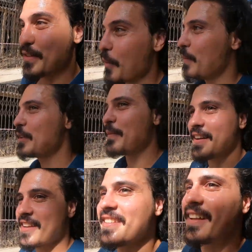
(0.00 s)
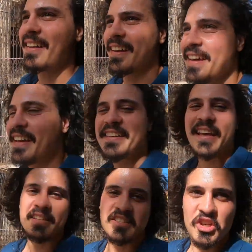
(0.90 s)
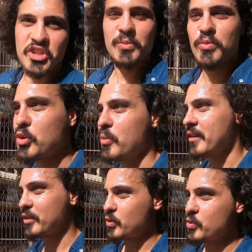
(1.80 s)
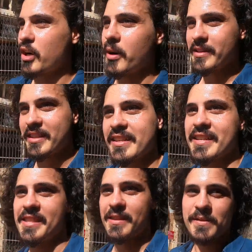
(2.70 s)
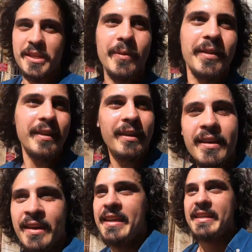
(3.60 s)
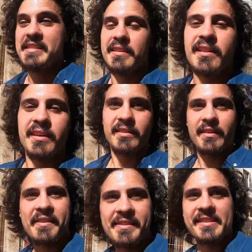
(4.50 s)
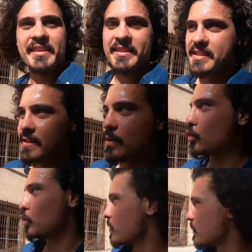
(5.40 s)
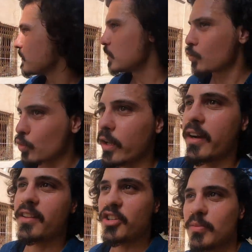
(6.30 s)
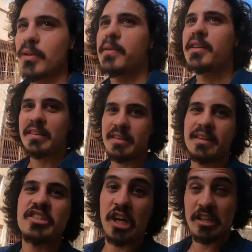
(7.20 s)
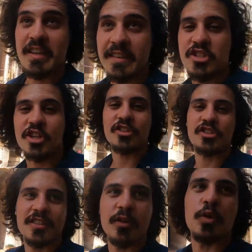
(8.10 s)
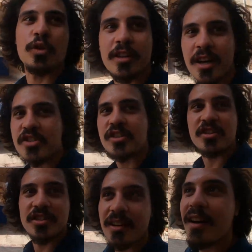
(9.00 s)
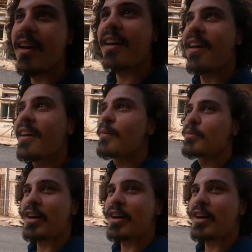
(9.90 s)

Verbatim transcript: Kapalı araçta. Gerçi şaşırmıyorum artık çünkü Amerika'ya gittiğim zaman da Yıllardır neredeyse 8 senedir görmedim. İlkokul arkadaşımla Amerika'da aynı yerde çalıştık. Yani orada karşılaştık. Bu